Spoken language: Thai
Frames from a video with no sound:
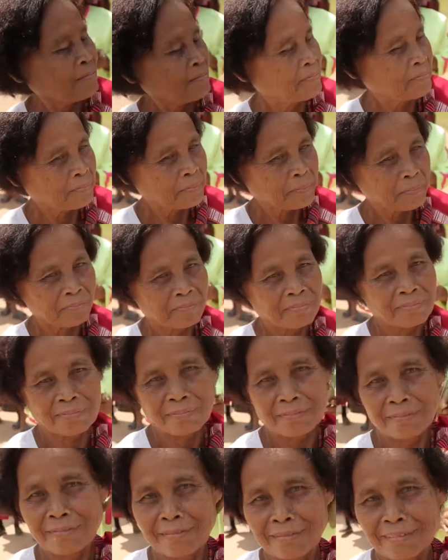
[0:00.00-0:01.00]
จำนวน
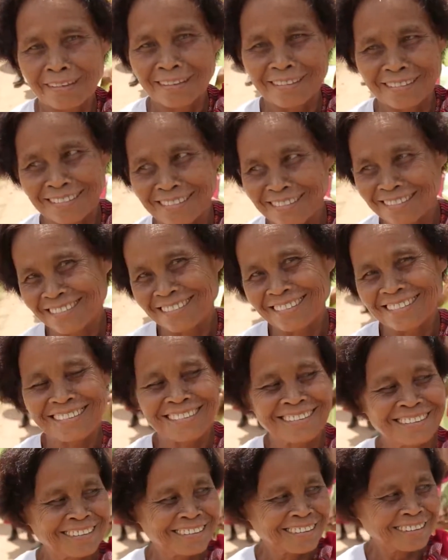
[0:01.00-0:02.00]
23 ด้าน
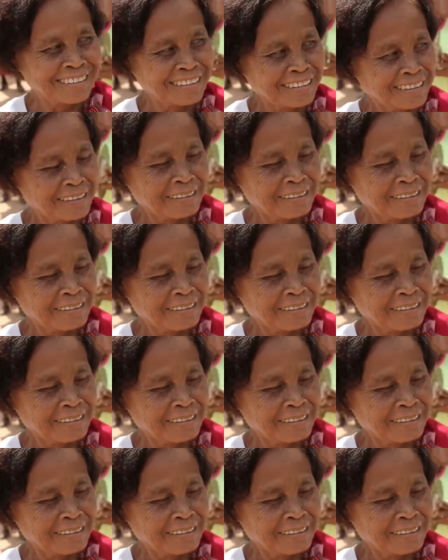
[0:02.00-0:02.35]
ไม่ว่าจะ